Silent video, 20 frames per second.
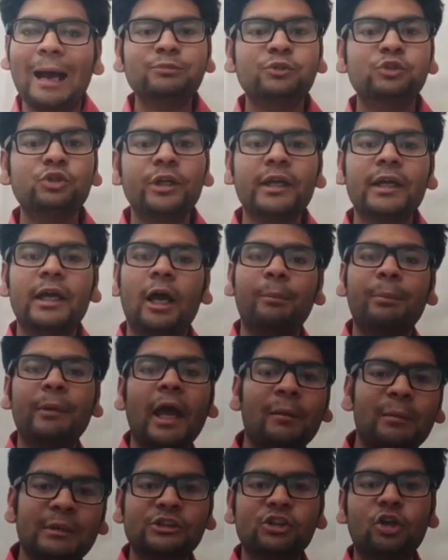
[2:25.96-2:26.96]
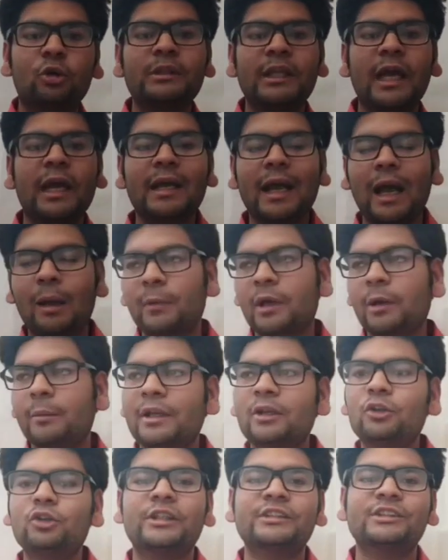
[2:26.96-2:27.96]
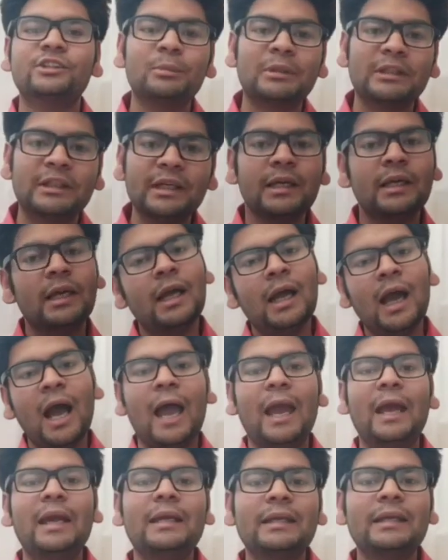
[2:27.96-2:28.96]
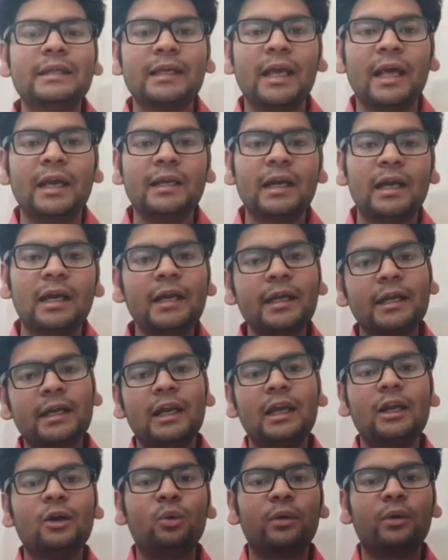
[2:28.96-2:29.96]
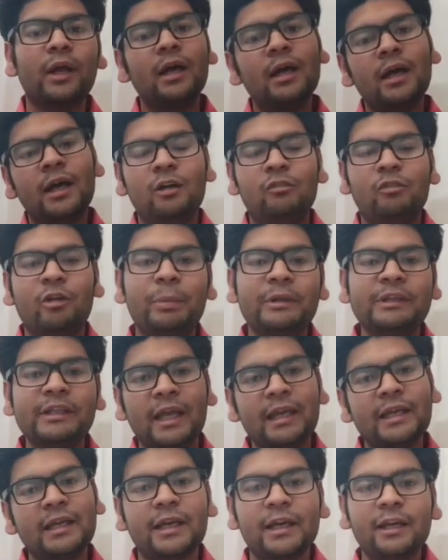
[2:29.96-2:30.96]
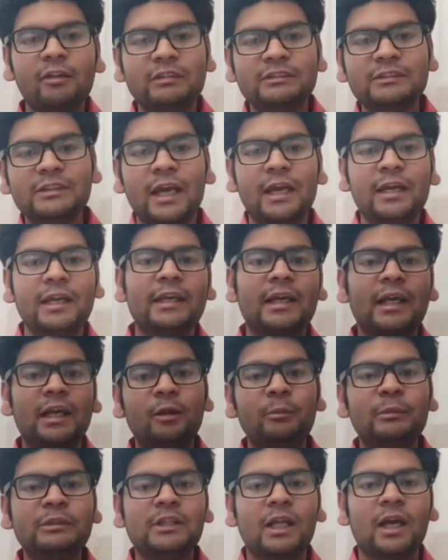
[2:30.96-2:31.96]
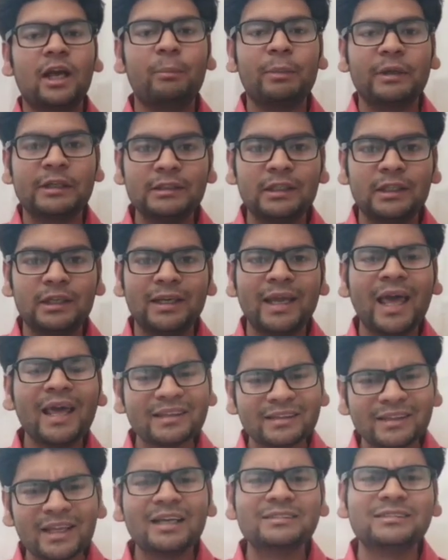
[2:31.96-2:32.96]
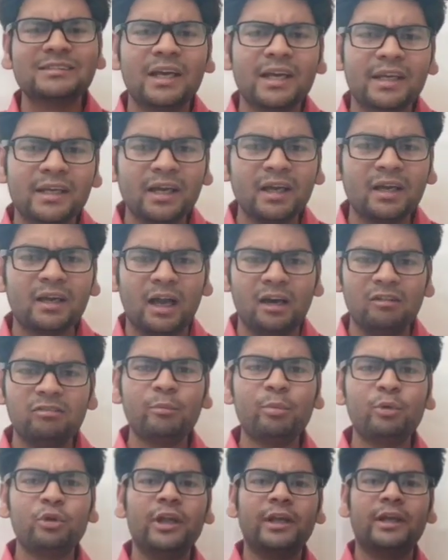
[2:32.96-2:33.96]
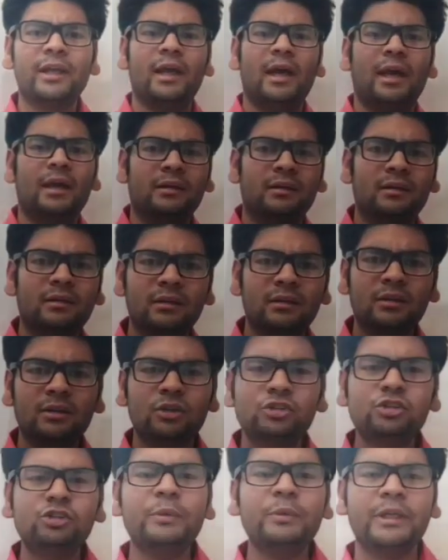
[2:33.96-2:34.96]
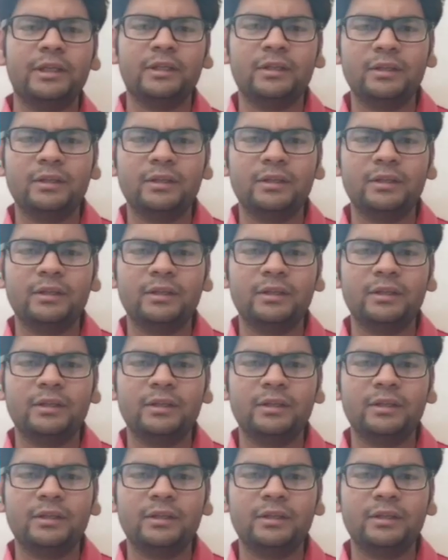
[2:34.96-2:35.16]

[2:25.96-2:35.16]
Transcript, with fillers: आप सुने घर पे आए बच्चों को बताया काम कर बेटा तो टेंशन मत ले आईआईटी की तैयारी कर ले निकल ले कोटा वहीं पर तैयारी करके वहीं से आईआईटी निकल ले बीस लाख का पैकेज ले ले यार इतना आसान है क्या हलवा पुड़िए क्या यार कुछ भी